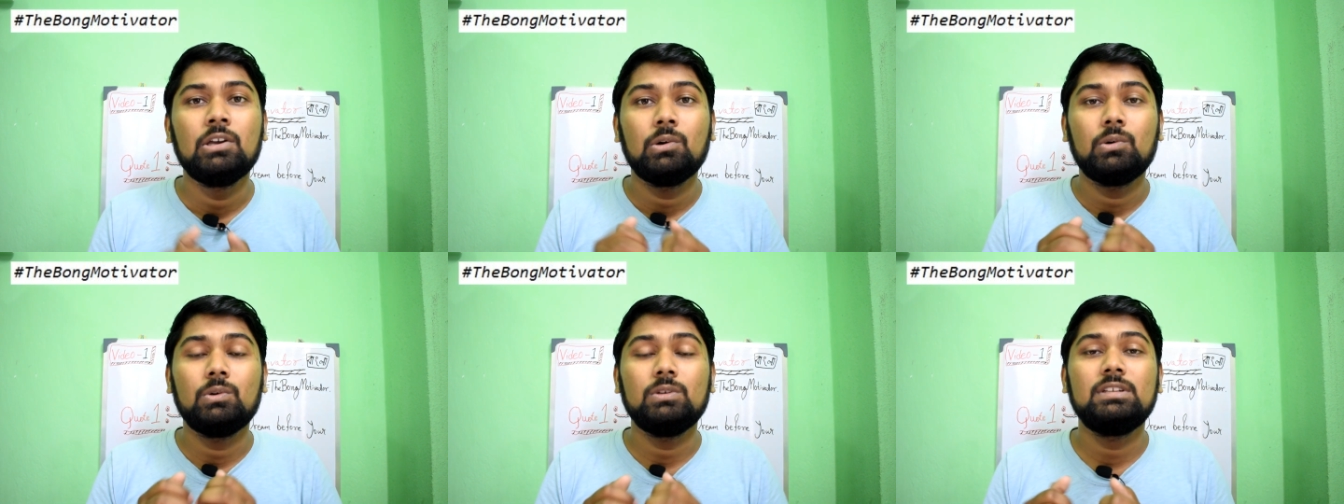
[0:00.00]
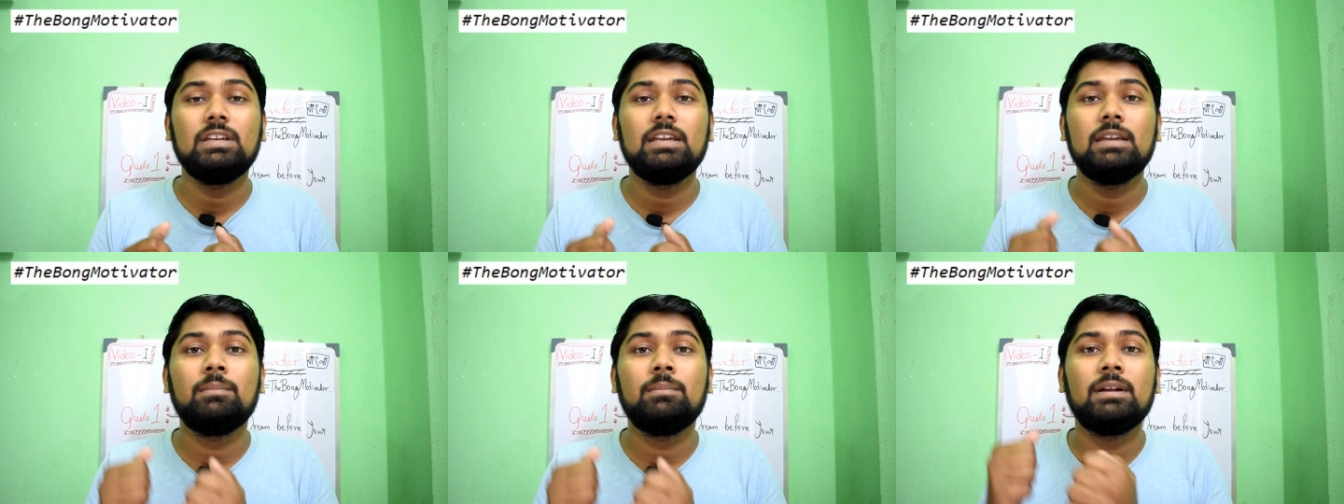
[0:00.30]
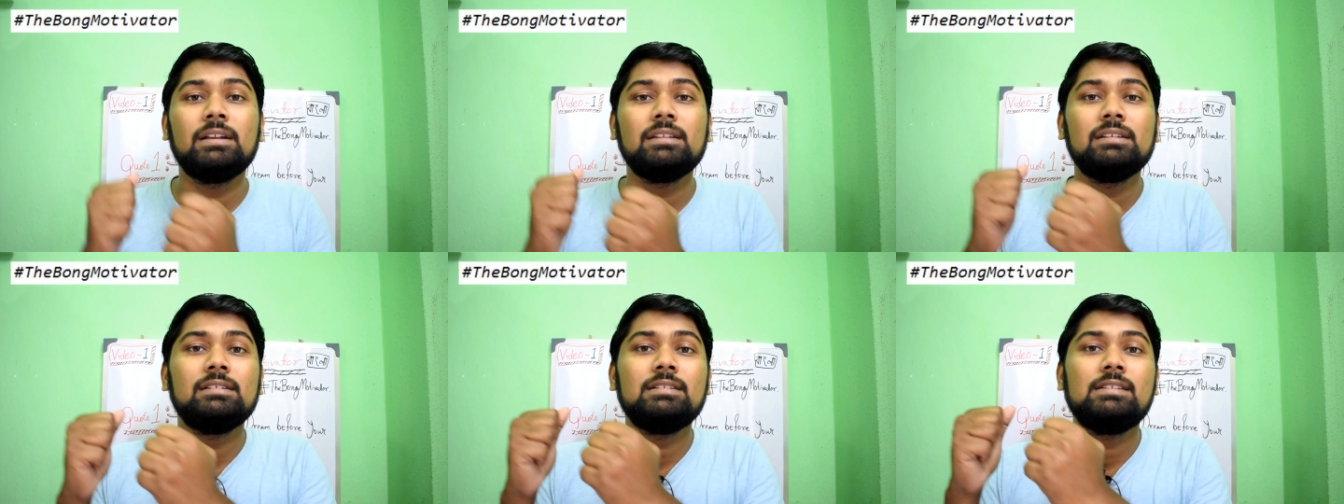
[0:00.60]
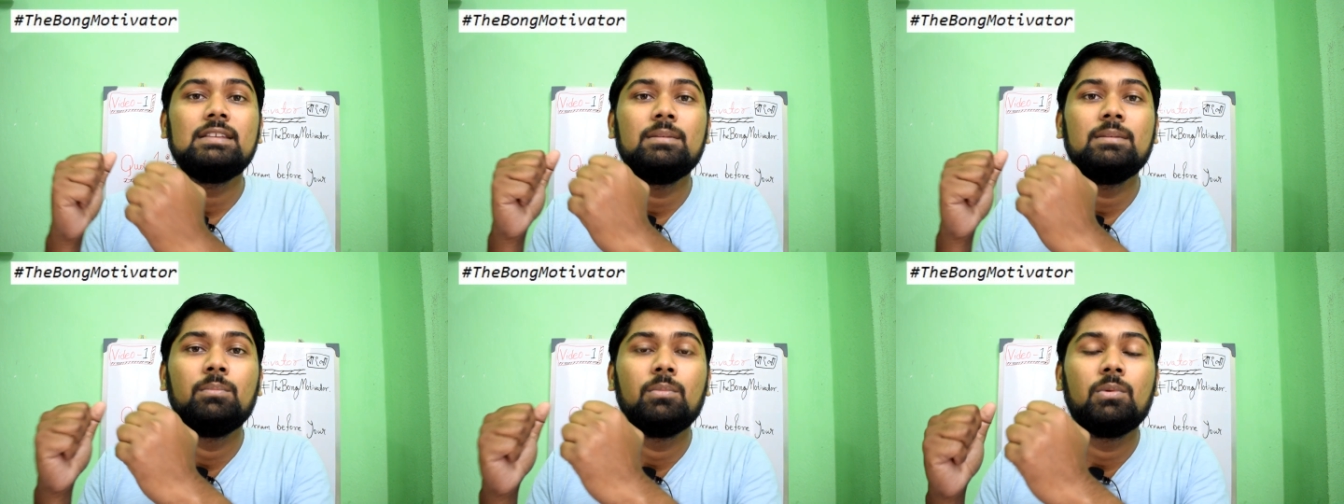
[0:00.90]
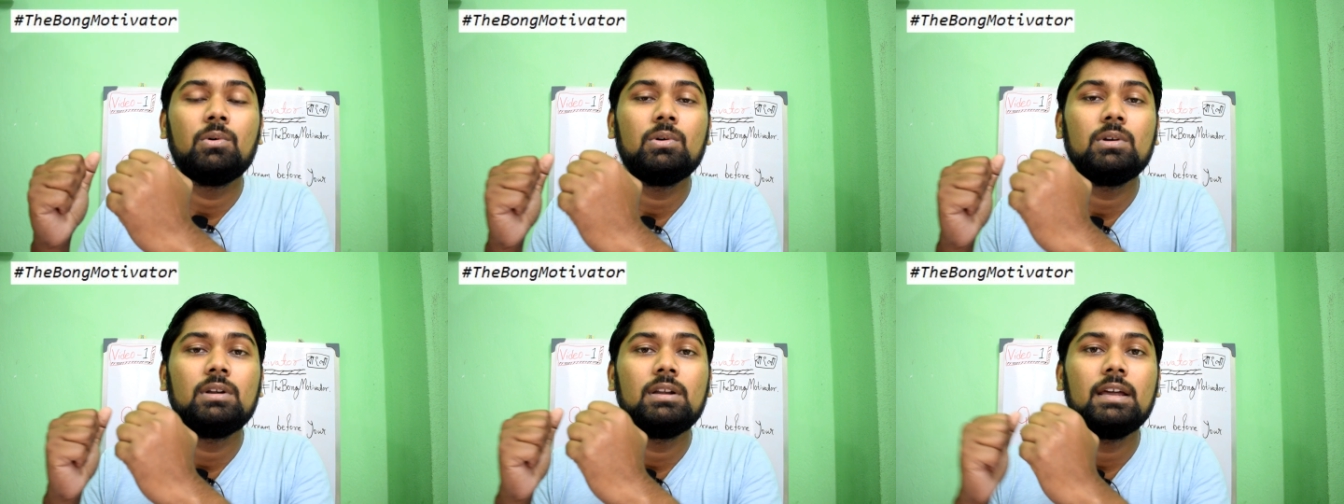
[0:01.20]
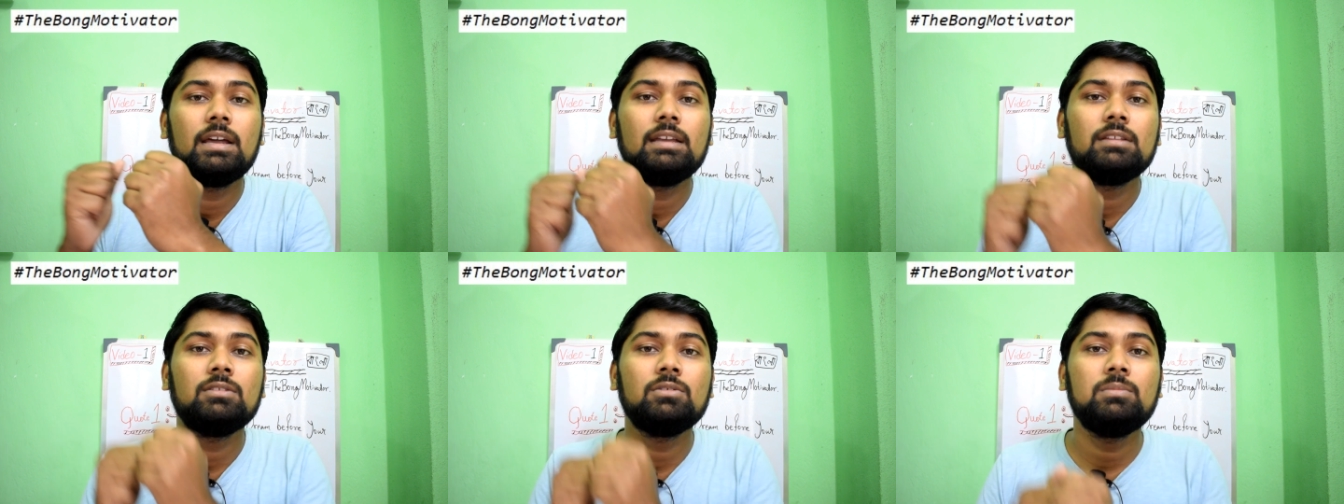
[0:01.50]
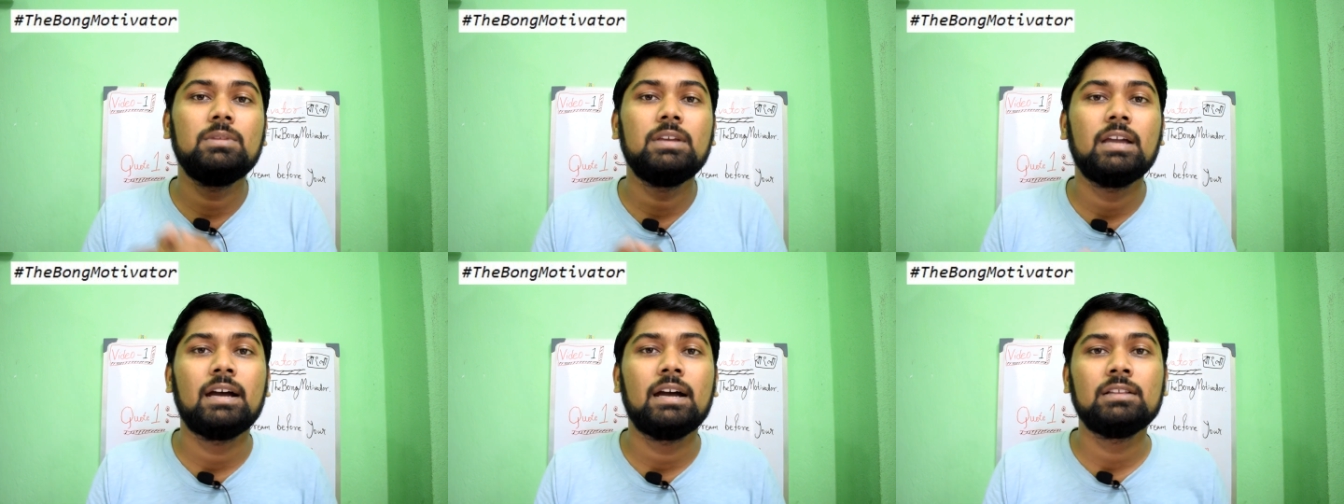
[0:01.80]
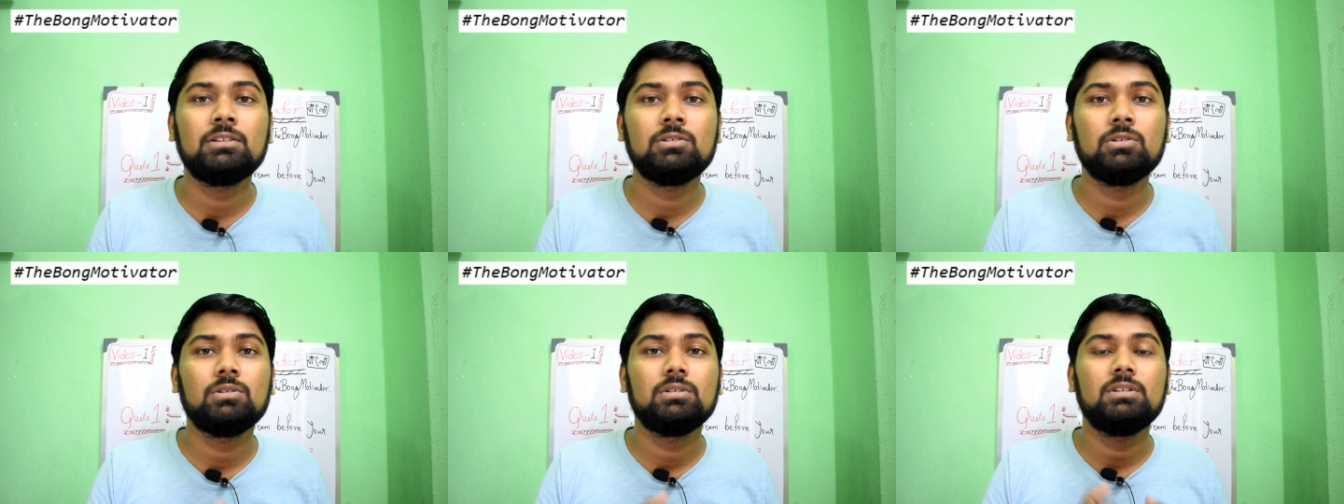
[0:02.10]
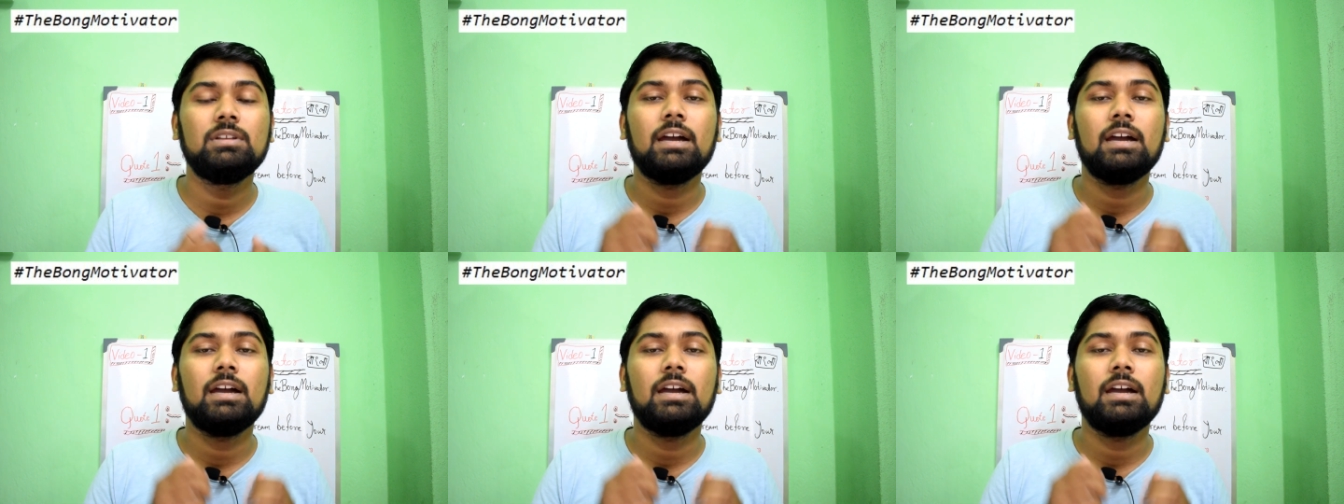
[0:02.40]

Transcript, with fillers: ওই যে এমার্জেন্সি মোডটাই তুমি আছো